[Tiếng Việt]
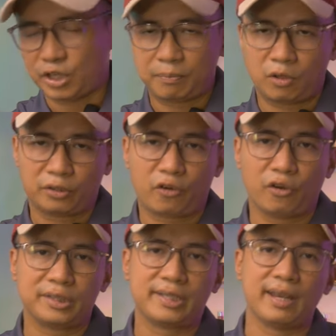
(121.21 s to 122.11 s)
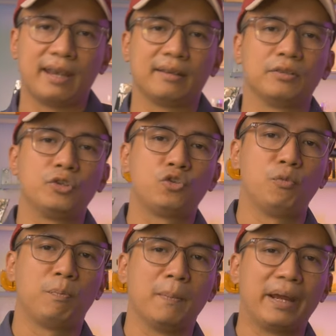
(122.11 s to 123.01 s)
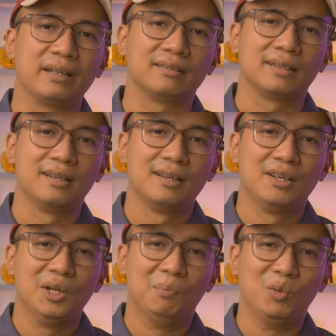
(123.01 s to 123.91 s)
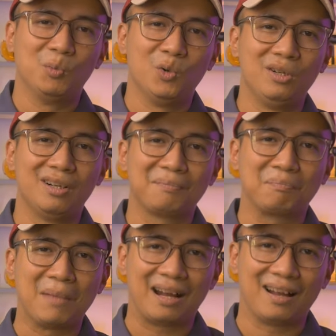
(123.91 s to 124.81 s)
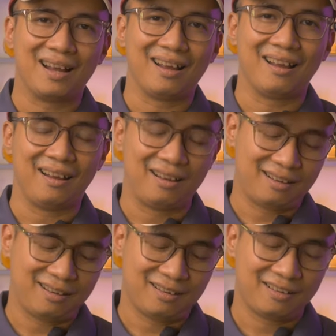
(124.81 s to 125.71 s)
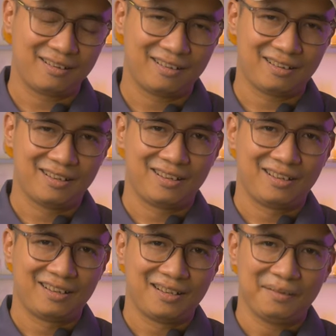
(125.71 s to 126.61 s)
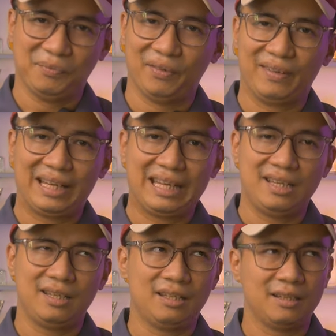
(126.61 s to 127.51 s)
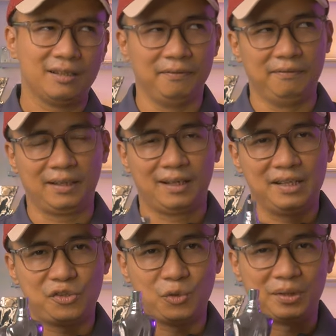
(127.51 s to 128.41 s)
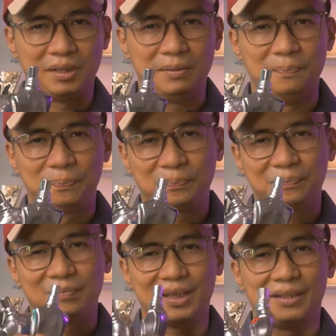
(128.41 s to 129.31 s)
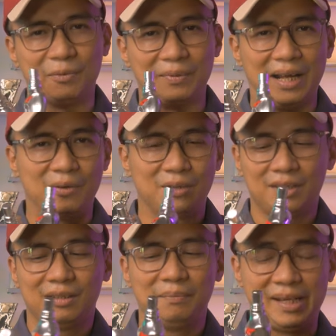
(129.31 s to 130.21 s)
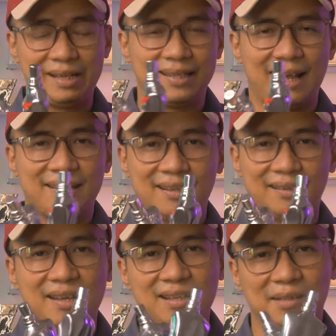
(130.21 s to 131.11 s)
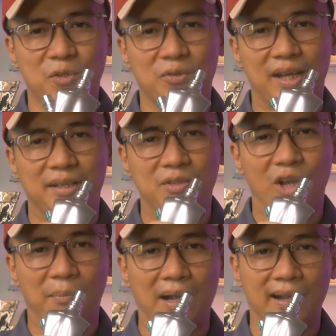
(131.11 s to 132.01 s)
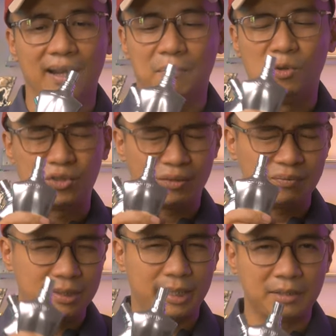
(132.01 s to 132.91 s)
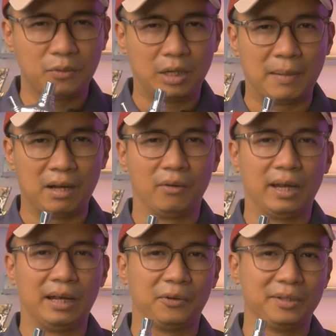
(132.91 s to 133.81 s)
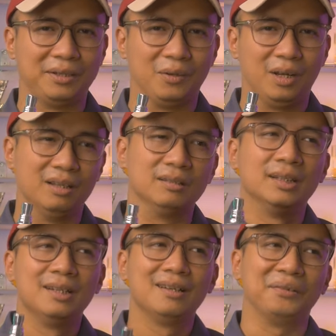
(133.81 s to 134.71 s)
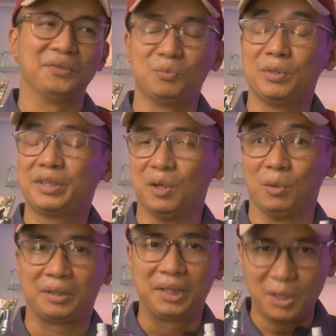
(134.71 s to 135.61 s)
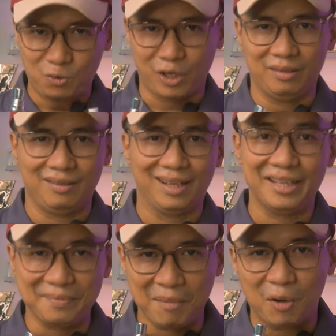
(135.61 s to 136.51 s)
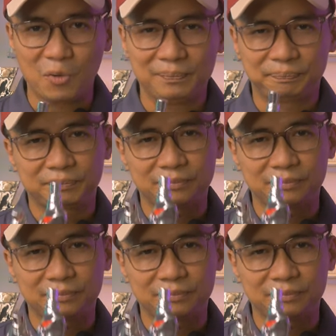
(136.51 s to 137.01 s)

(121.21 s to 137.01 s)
Jean Paul Gaultier Superman một mùi hương bạc hà và vani và cây xô thơm rất là độc đáo mình đánh giá rằng đây là một chai nước hoa bạc hà một trong những chai nước hoa bạc hà có thể gọi là nó giống như kiểu là tiêu chuẩn là hình mẫu ấy